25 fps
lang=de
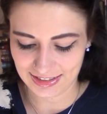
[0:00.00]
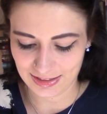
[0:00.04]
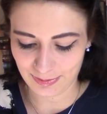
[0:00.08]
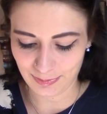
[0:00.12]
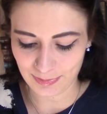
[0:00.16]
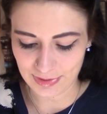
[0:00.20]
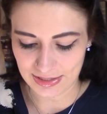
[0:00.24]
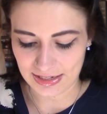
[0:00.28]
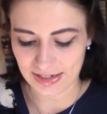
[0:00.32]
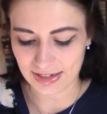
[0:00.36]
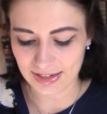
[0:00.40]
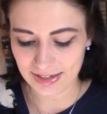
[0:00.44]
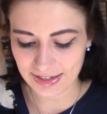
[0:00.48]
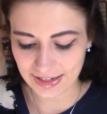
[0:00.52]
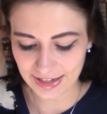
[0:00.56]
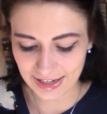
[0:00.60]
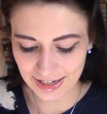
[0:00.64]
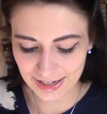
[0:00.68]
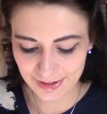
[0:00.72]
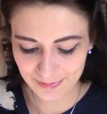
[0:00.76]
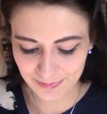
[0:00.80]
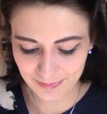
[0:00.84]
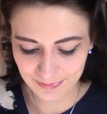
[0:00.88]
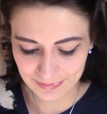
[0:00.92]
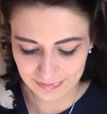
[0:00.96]
ich mir.
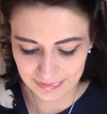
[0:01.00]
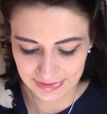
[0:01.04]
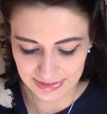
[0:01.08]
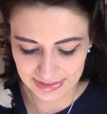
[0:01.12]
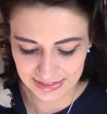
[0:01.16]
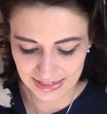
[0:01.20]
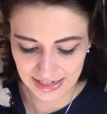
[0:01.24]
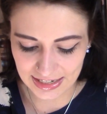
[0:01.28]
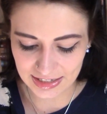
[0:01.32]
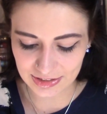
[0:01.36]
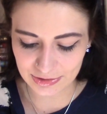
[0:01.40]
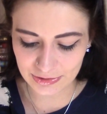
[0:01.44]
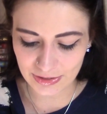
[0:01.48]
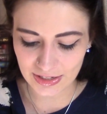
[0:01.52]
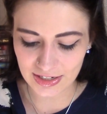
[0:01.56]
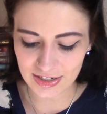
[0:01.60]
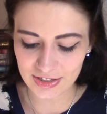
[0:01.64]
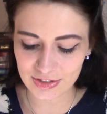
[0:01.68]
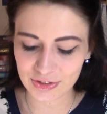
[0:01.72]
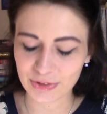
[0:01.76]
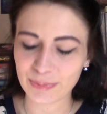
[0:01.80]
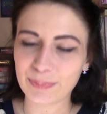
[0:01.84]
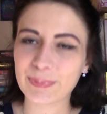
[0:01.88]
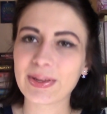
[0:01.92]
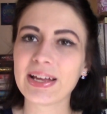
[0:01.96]
Ähm, der
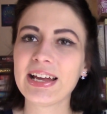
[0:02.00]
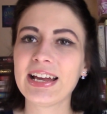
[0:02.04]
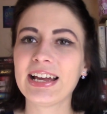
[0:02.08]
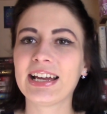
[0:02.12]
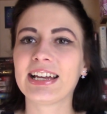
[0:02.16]
aktuelle Sub.